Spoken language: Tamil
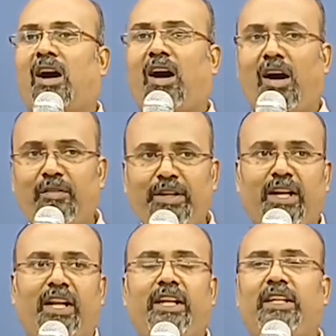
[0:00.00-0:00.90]

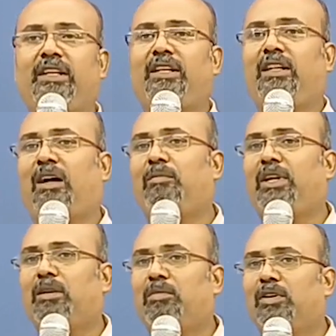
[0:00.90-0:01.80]
ஆவிகளை நாம்
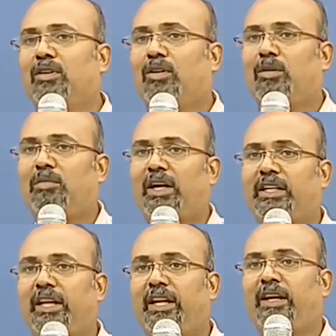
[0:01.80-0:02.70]
என்ன பண்ணுகிறோம்
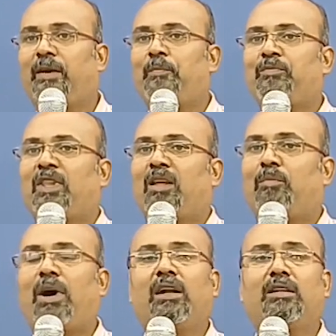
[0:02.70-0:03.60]
அங்கே
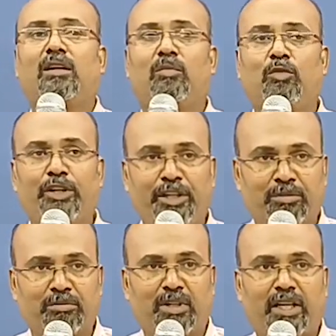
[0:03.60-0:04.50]
பார்க்க
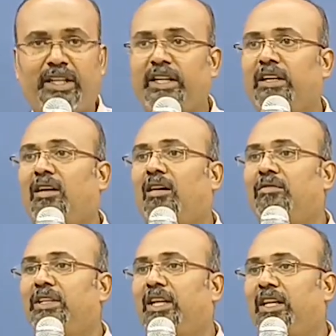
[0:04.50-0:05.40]
முடியும் அநேக
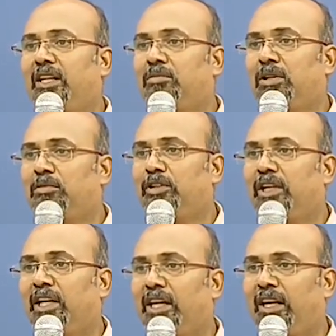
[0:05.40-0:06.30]
ஆவிகளை என்ன பண்ண
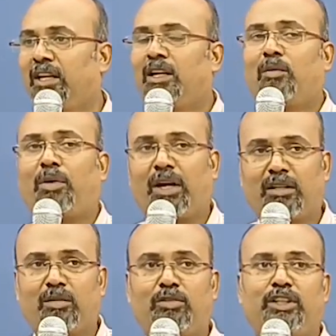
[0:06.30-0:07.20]
முடியும் அங்கே
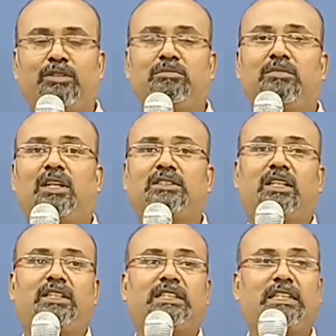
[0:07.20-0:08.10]
பார்க்க முடியும் அதில்
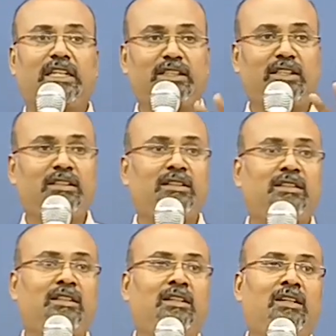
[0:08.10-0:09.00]
இரண்டு
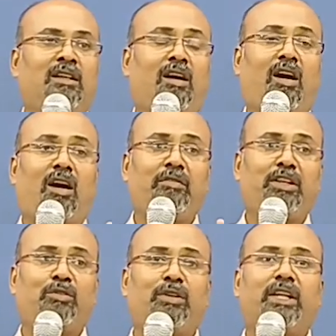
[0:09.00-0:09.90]

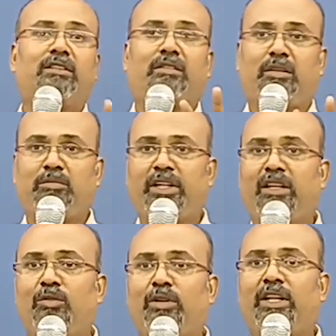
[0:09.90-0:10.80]
ஆவிக்குரிய
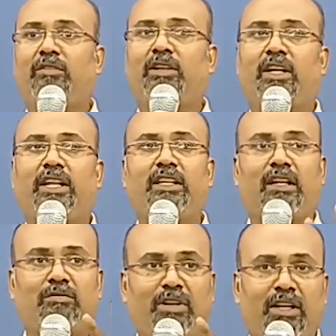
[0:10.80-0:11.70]
தன்மைகள் உடையவர்களை
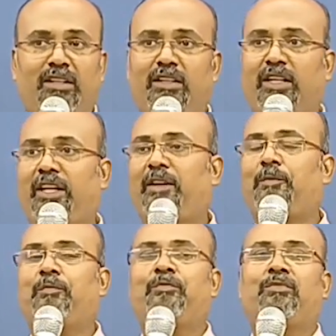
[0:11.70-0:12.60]
நான் விளக்குகிறேன்
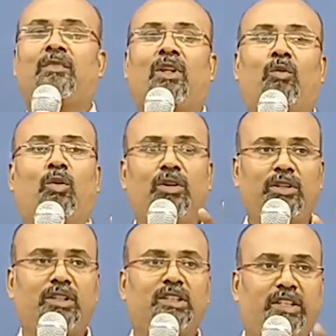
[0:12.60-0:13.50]

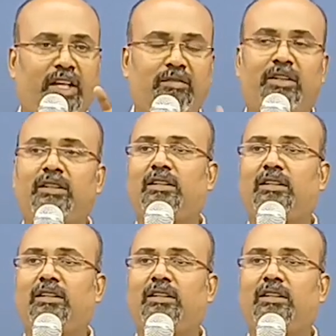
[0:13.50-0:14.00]
ஒன்று தேவன்